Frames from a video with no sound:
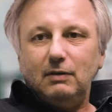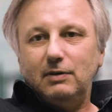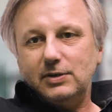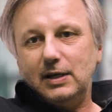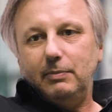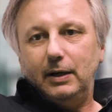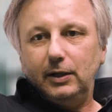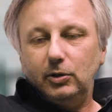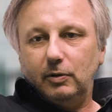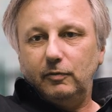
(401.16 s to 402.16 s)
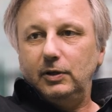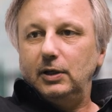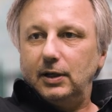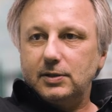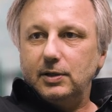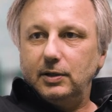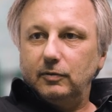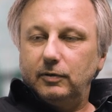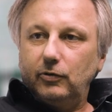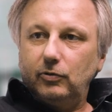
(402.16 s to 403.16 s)
Weil mhm. Sie haben eigentlich über viele
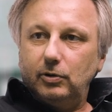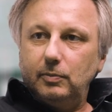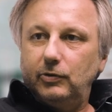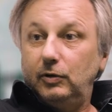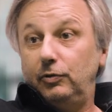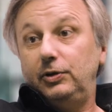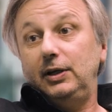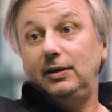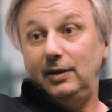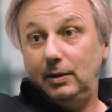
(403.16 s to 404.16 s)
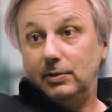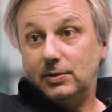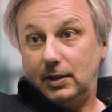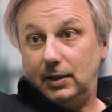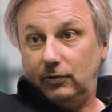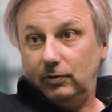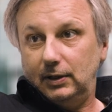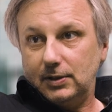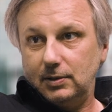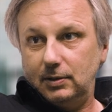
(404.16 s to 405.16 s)
Jahrzehnte versäumt, sich für die Idee bezahlen zu
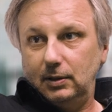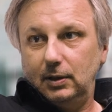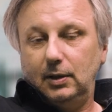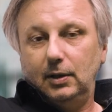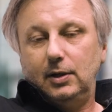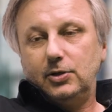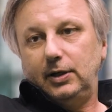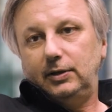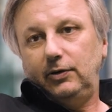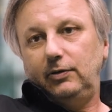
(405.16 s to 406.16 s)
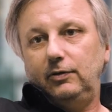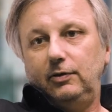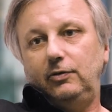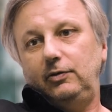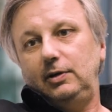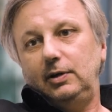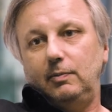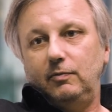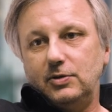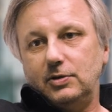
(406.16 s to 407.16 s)
lassen. Stattdessen sind Sie
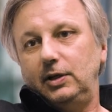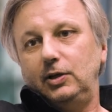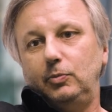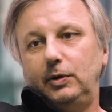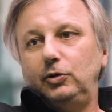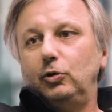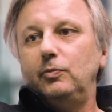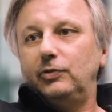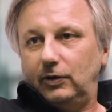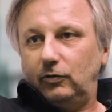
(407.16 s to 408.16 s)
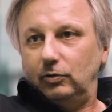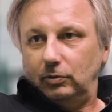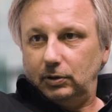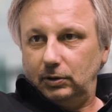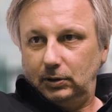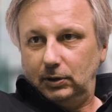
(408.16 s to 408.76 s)
im Wesentlichen über die Umsetzung